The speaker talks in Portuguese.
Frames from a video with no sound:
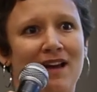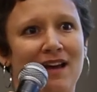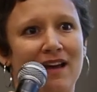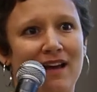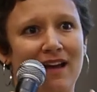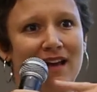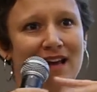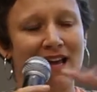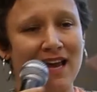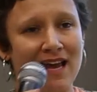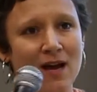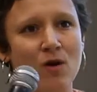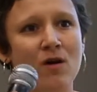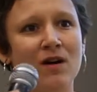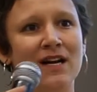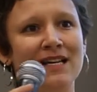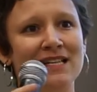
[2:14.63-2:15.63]
é,
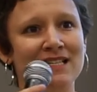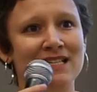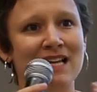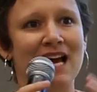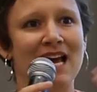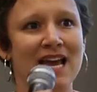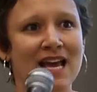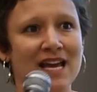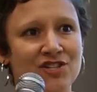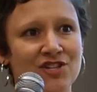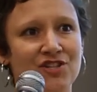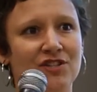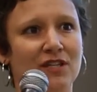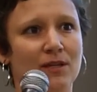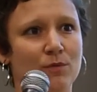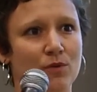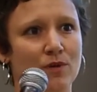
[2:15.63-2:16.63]
reorganizar,
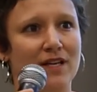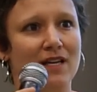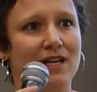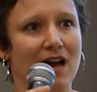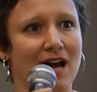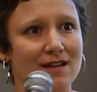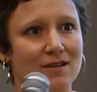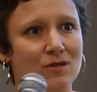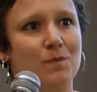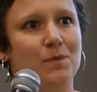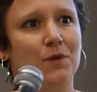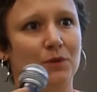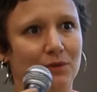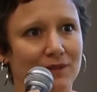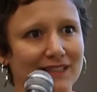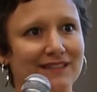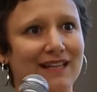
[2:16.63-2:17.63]
redistribuir as
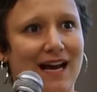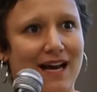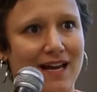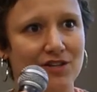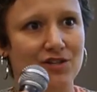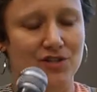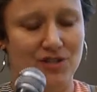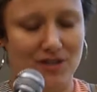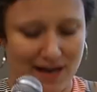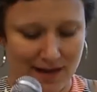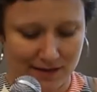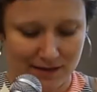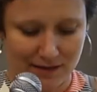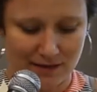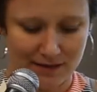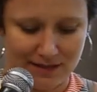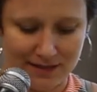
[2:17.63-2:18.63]
oportunidades
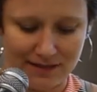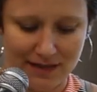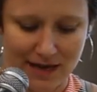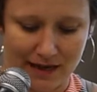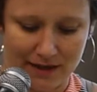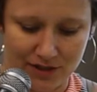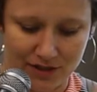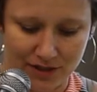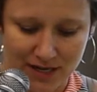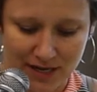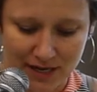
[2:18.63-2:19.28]
nessa cidade.